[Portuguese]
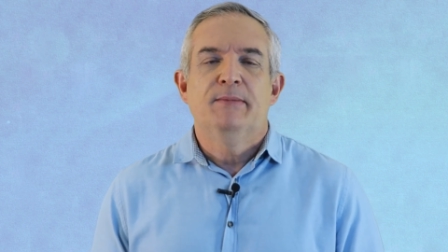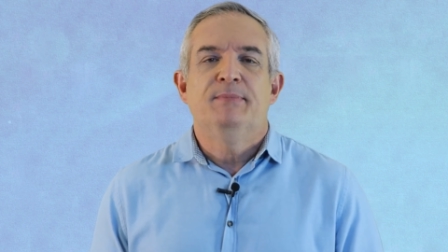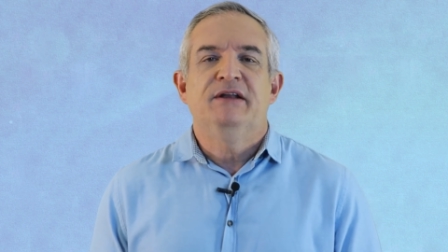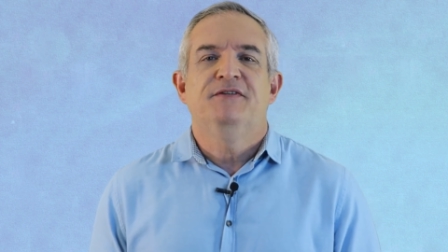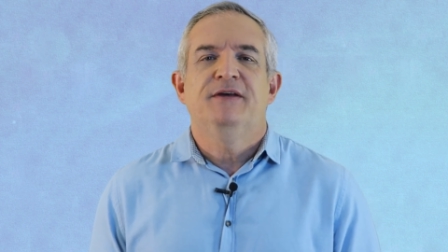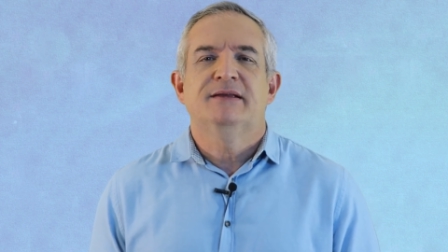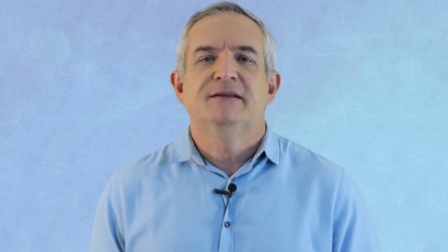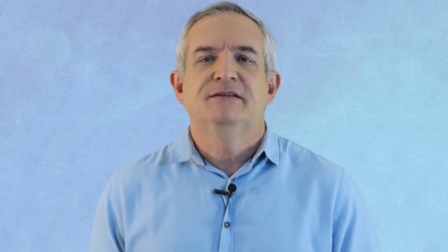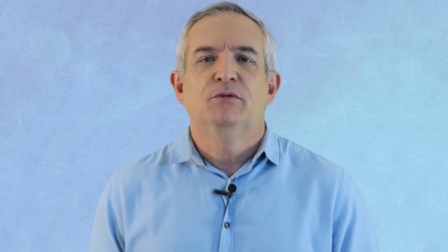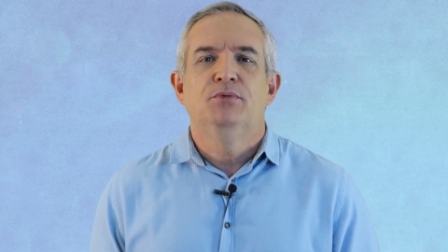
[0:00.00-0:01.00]

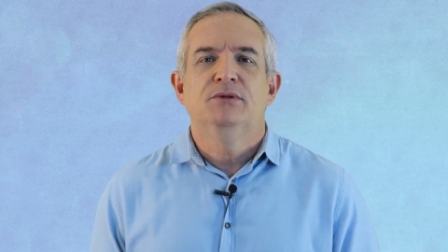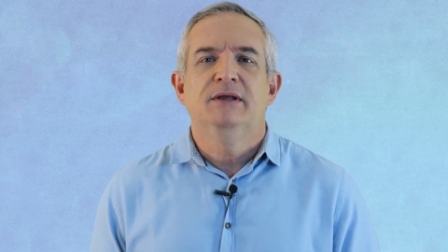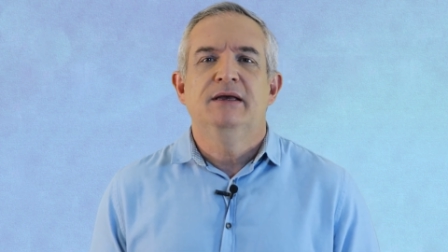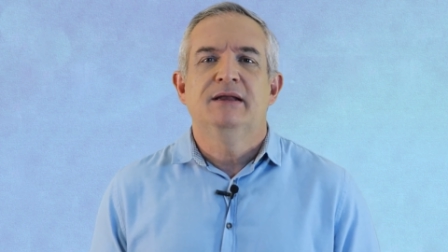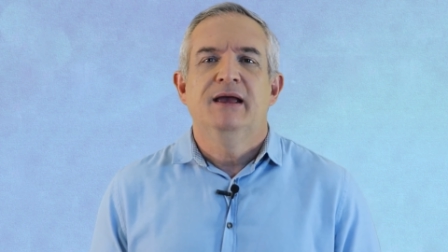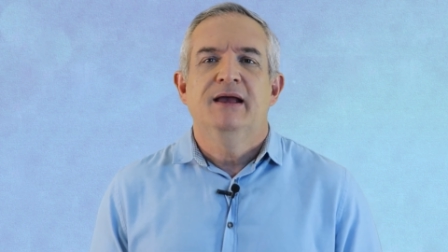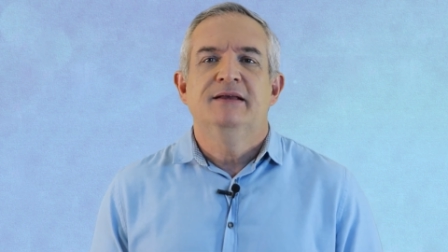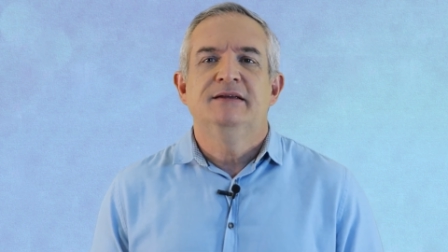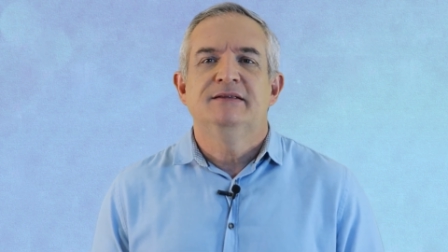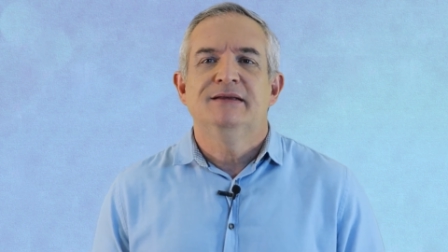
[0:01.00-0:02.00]
Manifesta seu poder
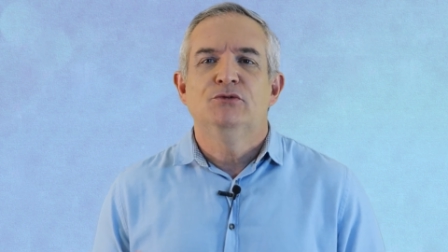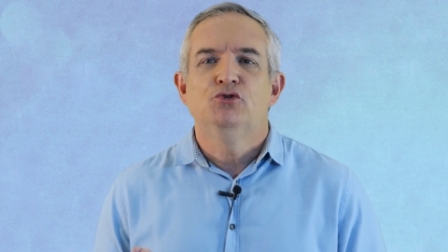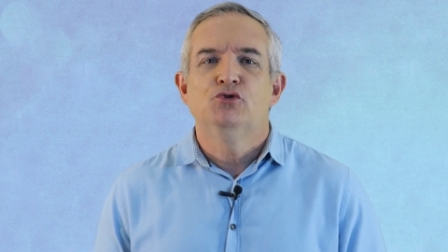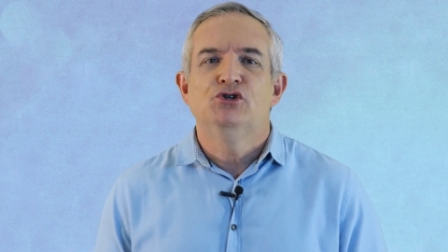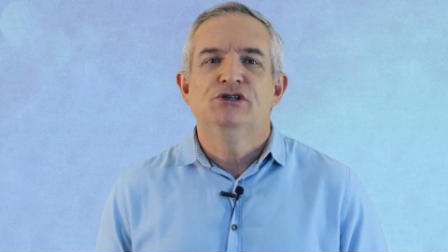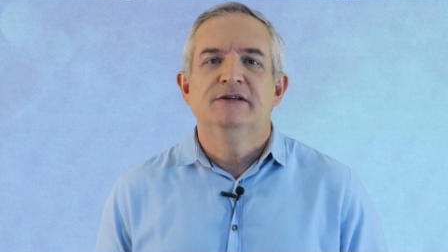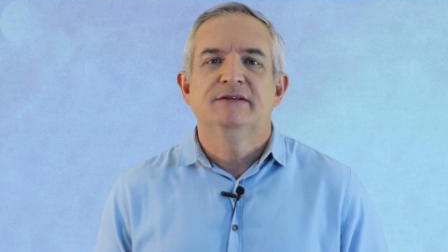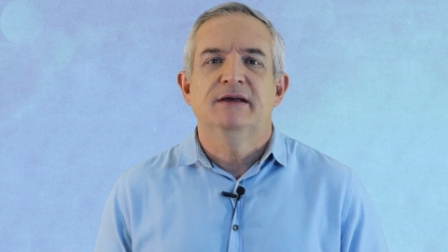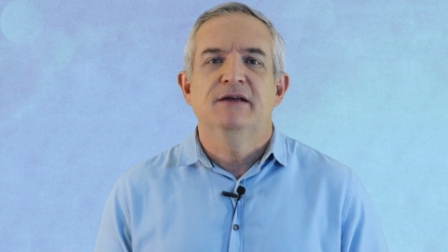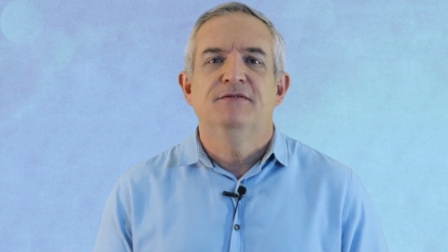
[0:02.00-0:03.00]
exercendo
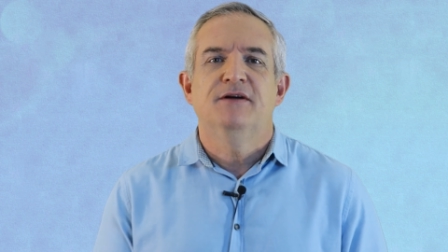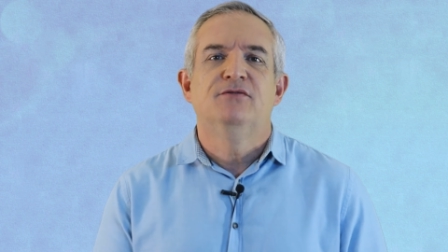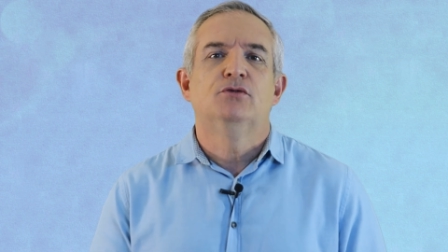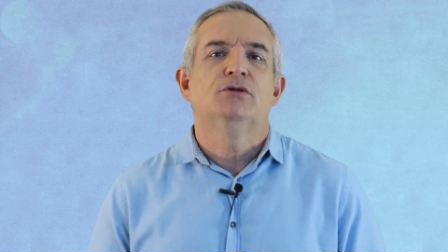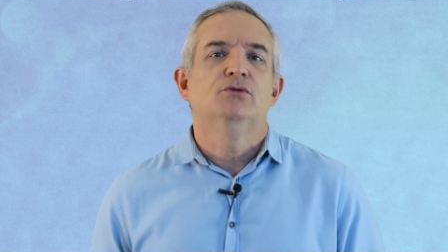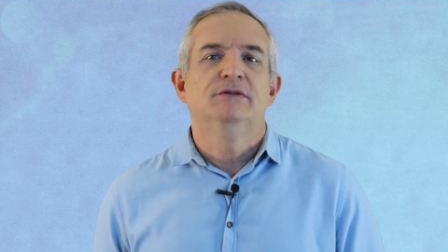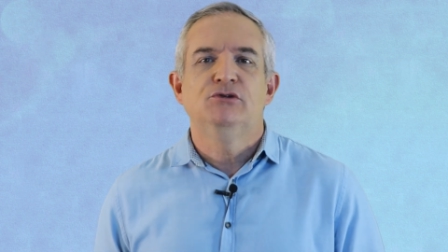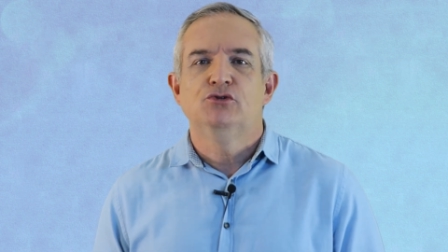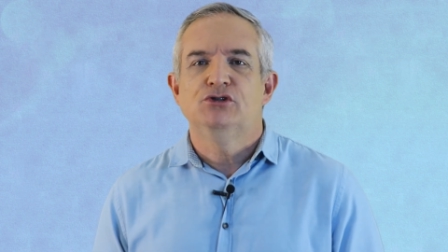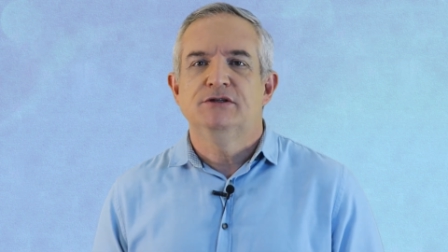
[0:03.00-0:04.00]
justiça em favor dos
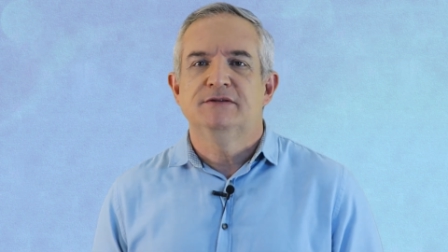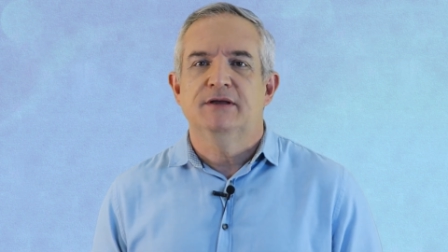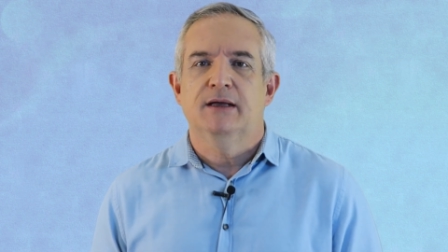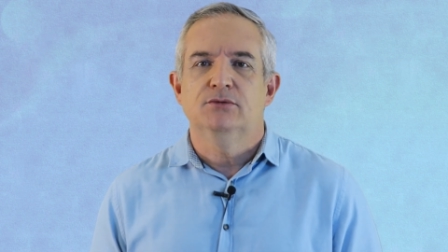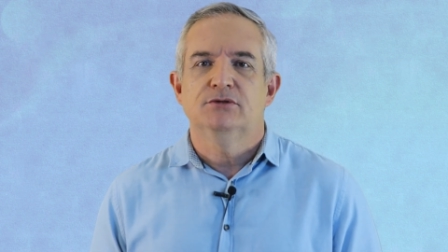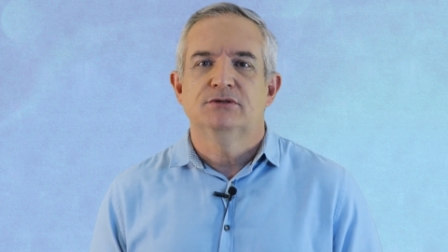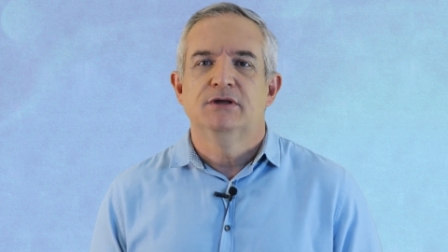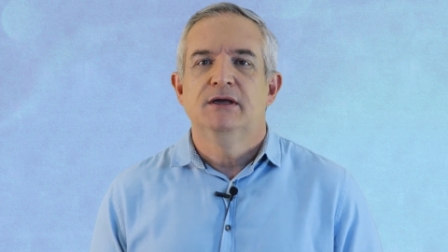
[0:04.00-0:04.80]
injustiçados.